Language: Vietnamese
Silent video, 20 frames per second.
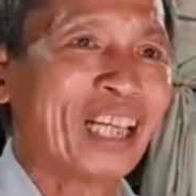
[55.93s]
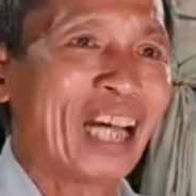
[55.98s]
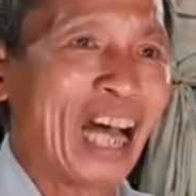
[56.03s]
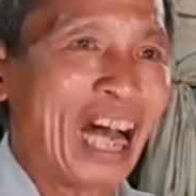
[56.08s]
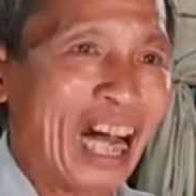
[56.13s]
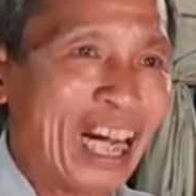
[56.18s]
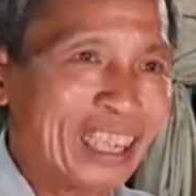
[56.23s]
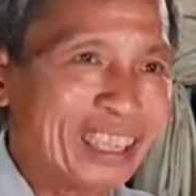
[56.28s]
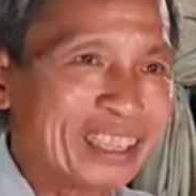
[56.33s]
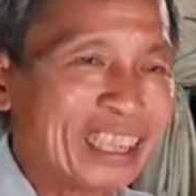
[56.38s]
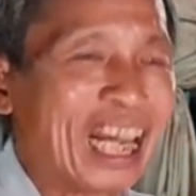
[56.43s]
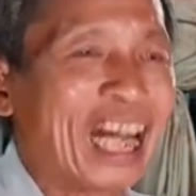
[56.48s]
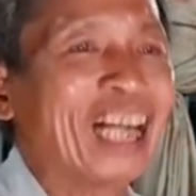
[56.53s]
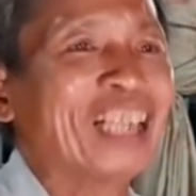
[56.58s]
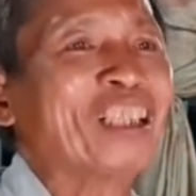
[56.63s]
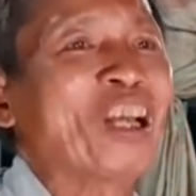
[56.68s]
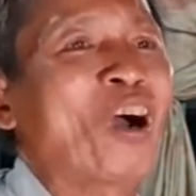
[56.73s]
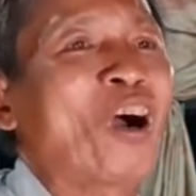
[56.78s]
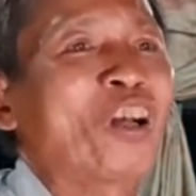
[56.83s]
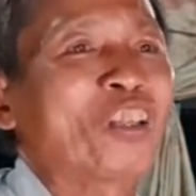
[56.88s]
hết
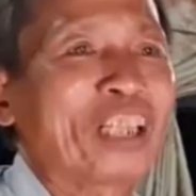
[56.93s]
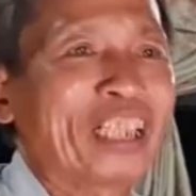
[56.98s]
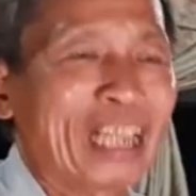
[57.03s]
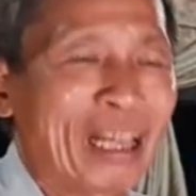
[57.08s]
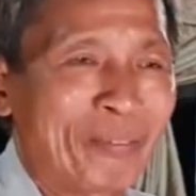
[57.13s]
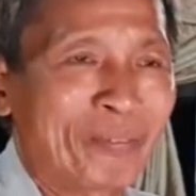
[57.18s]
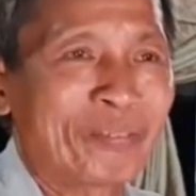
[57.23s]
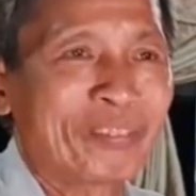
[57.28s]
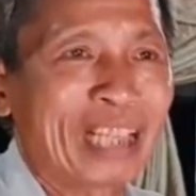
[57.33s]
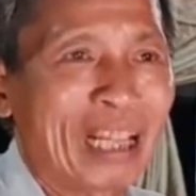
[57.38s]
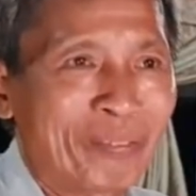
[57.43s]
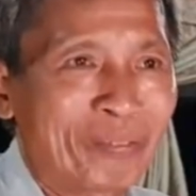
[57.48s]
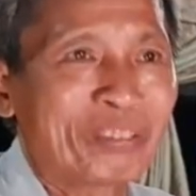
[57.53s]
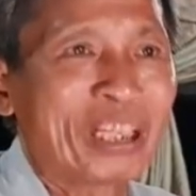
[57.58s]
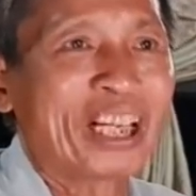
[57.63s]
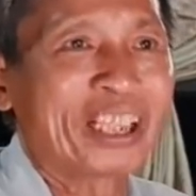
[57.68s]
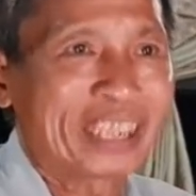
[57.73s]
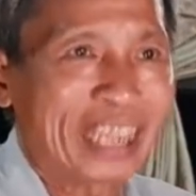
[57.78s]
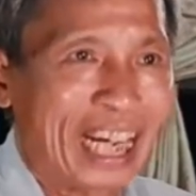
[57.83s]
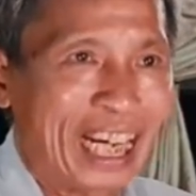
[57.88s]
nợ nọ rồi năm lâm
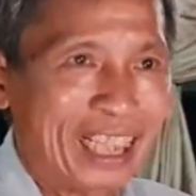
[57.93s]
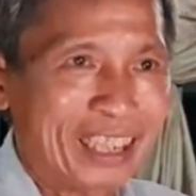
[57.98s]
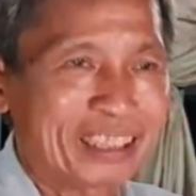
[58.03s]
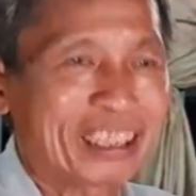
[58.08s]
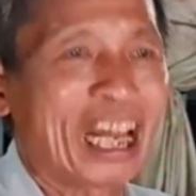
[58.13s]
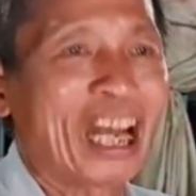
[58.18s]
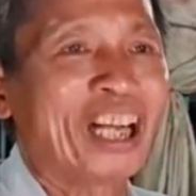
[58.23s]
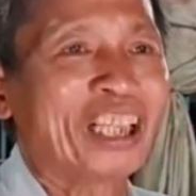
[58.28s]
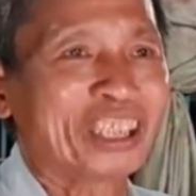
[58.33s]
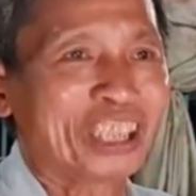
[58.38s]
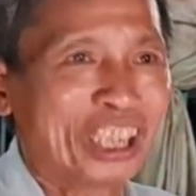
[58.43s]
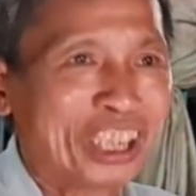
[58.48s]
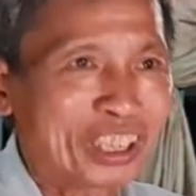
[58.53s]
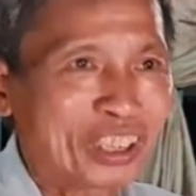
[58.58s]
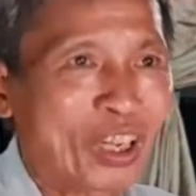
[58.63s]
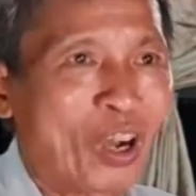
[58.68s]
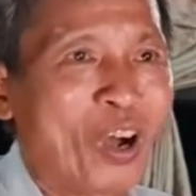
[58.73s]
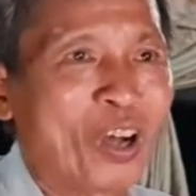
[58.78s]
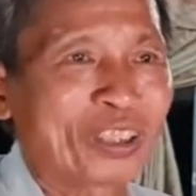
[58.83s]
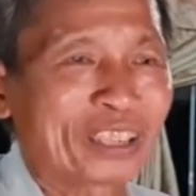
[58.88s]
nợ khác nợ
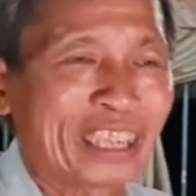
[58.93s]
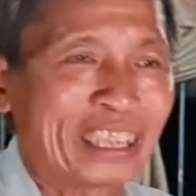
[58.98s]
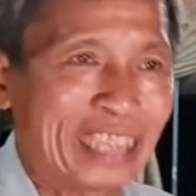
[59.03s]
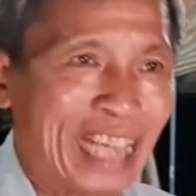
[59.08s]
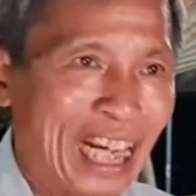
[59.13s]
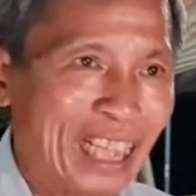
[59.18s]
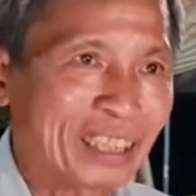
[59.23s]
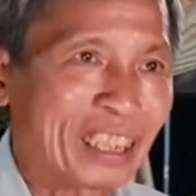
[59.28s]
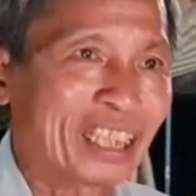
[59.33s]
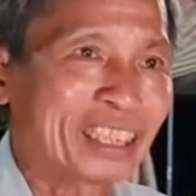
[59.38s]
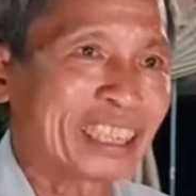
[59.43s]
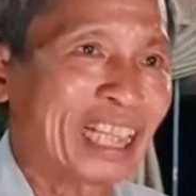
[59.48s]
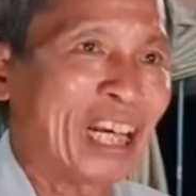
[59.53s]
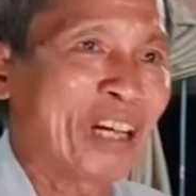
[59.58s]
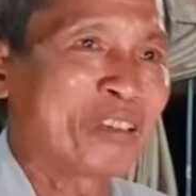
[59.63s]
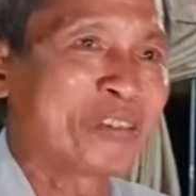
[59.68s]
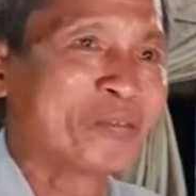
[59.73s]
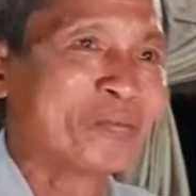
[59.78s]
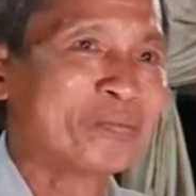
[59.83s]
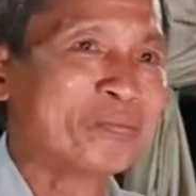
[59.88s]
trước còn thì giác nợ
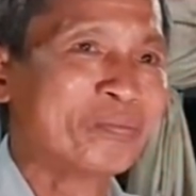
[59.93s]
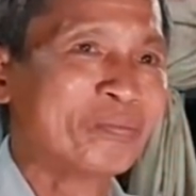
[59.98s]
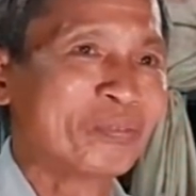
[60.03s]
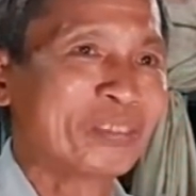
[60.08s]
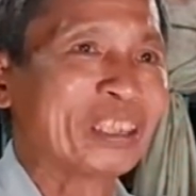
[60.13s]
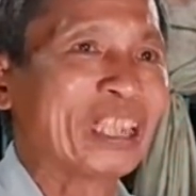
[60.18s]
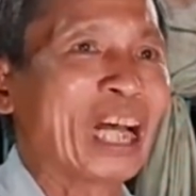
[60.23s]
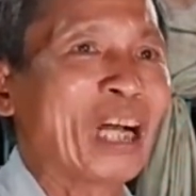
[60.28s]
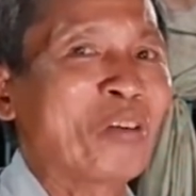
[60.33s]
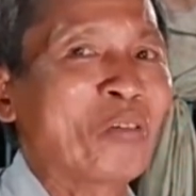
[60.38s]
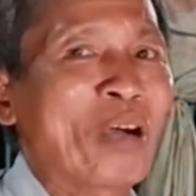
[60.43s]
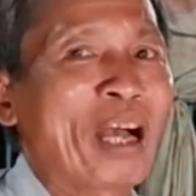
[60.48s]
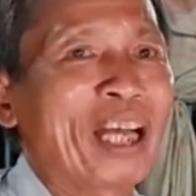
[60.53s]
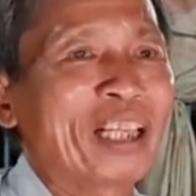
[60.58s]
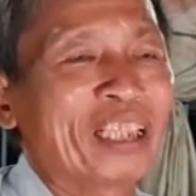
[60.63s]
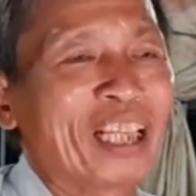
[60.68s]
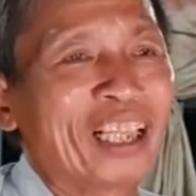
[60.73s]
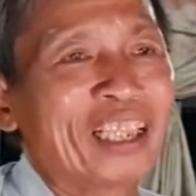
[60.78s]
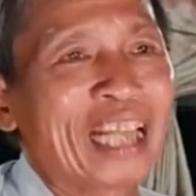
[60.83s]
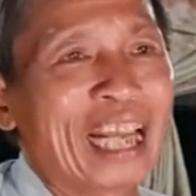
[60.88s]
sau nợ
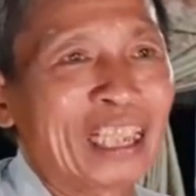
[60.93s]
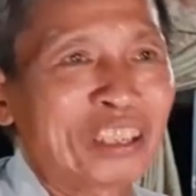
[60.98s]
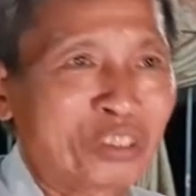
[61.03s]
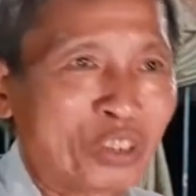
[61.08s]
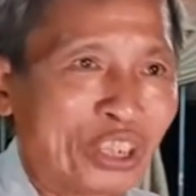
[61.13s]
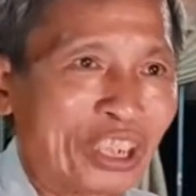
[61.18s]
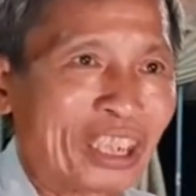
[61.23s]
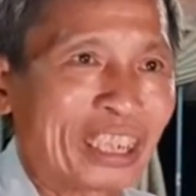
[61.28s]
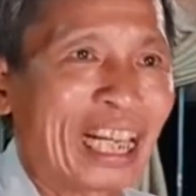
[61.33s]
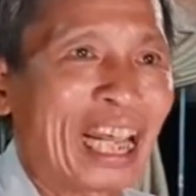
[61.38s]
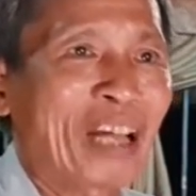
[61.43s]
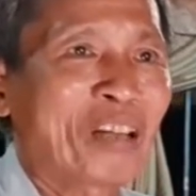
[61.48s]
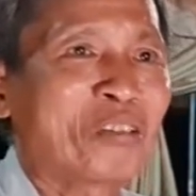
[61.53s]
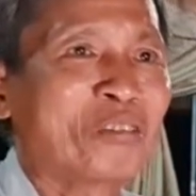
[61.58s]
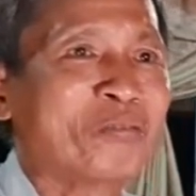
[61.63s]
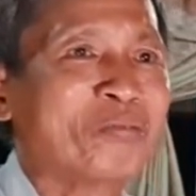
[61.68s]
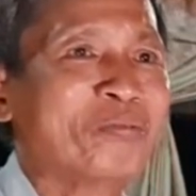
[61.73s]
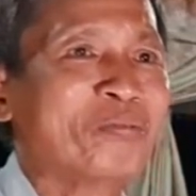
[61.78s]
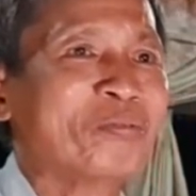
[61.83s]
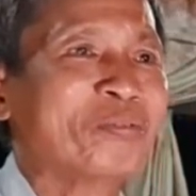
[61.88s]
qua nợ lại tiền
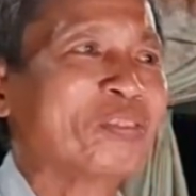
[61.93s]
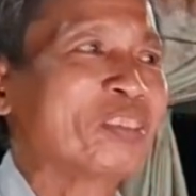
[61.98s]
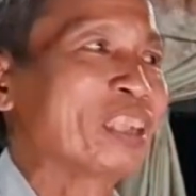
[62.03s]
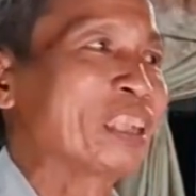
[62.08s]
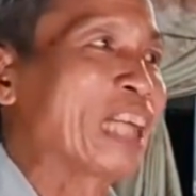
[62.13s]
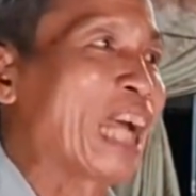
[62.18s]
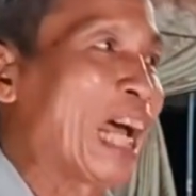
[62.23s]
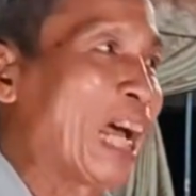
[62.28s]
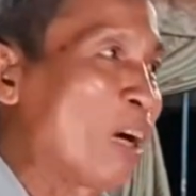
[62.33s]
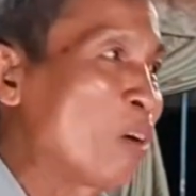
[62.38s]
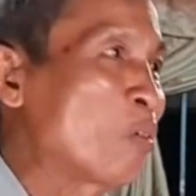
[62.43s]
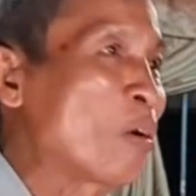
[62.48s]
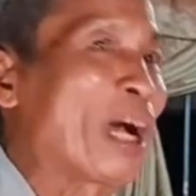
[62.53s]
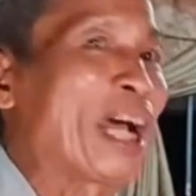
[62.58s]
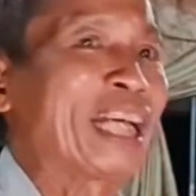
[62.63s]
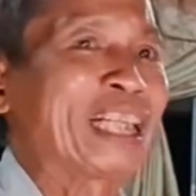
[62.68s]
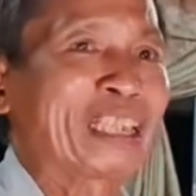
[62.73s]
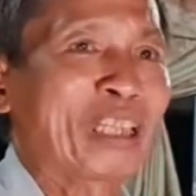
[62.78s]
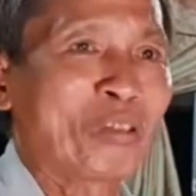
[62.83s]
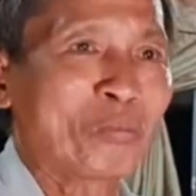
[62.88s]
lao đã
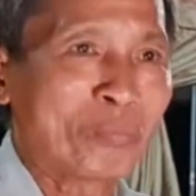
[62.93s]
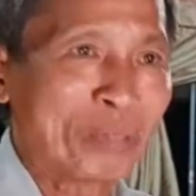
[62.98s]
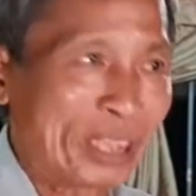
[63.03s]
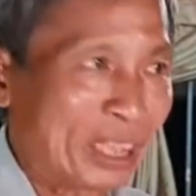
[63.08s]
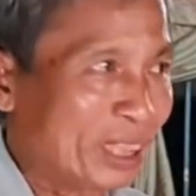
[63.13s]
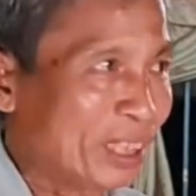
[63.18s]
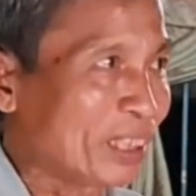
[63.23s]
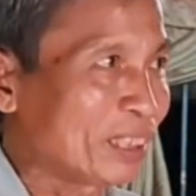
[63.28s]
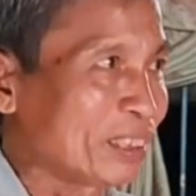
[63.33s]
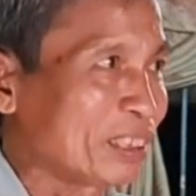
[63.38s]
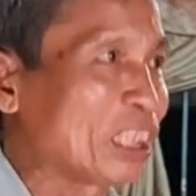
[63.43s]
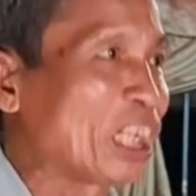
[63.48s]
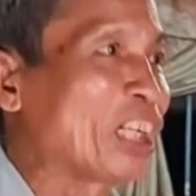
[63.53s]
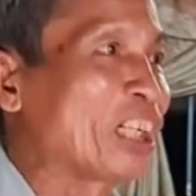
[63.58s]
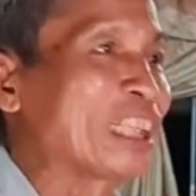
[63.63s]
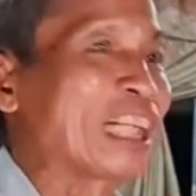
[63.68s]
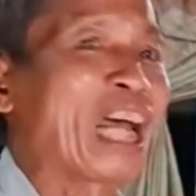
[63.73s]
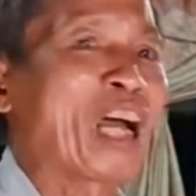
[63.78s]
hoài không biết chừng